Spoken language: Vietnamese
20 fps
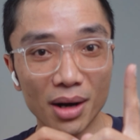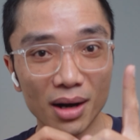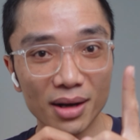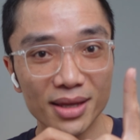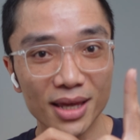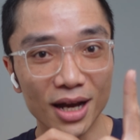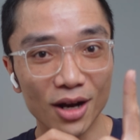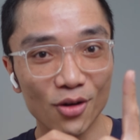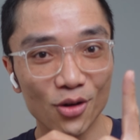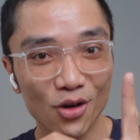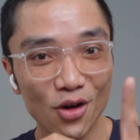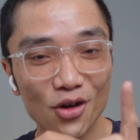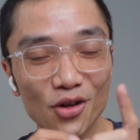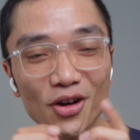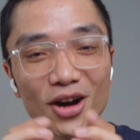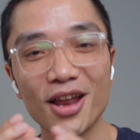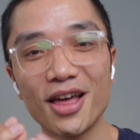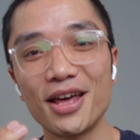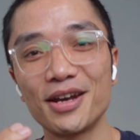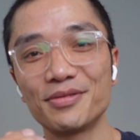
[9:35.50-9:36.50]
mở nhạc
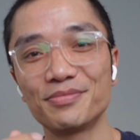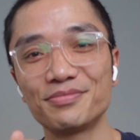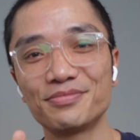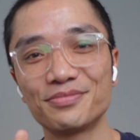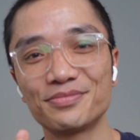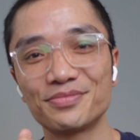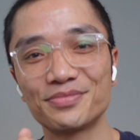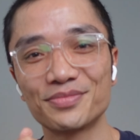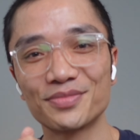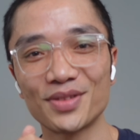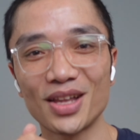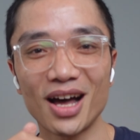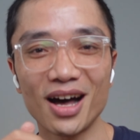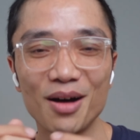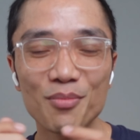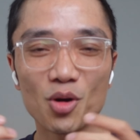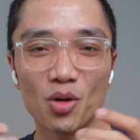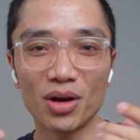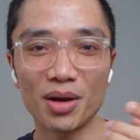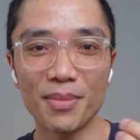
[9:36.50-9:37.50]
rock lên
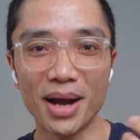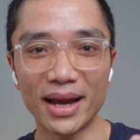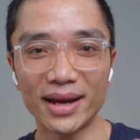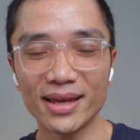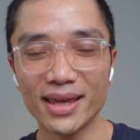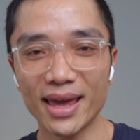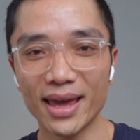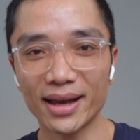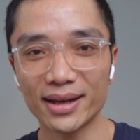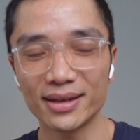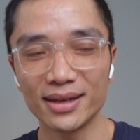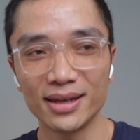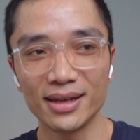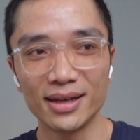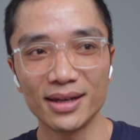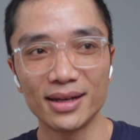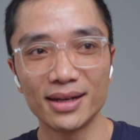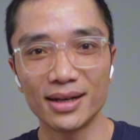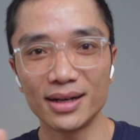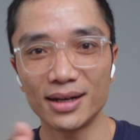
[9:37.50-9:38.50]
đó một cái bản nhạc
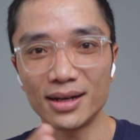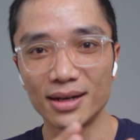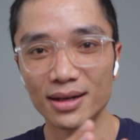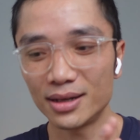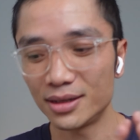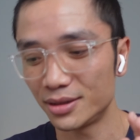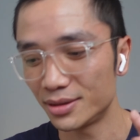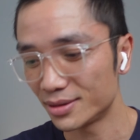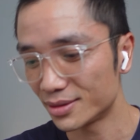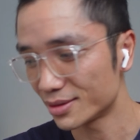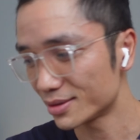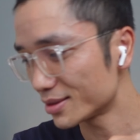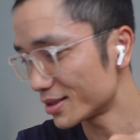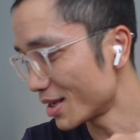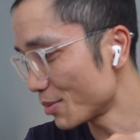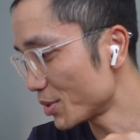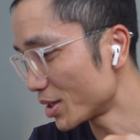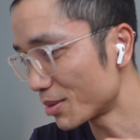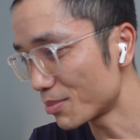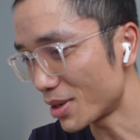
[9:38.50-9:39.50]
uh,
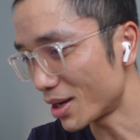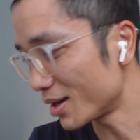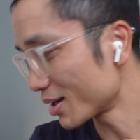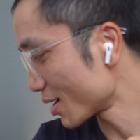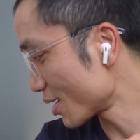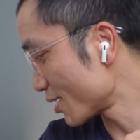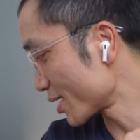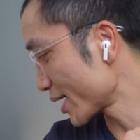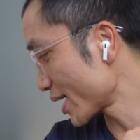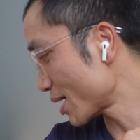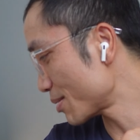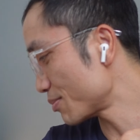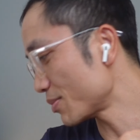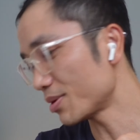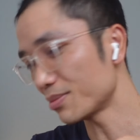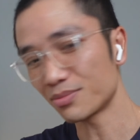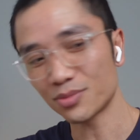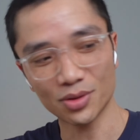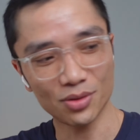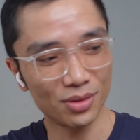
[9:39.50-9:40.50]
để mình mở coi cái
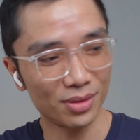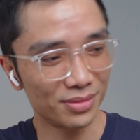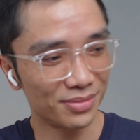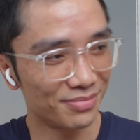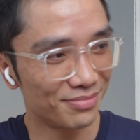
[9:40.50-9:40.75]
album của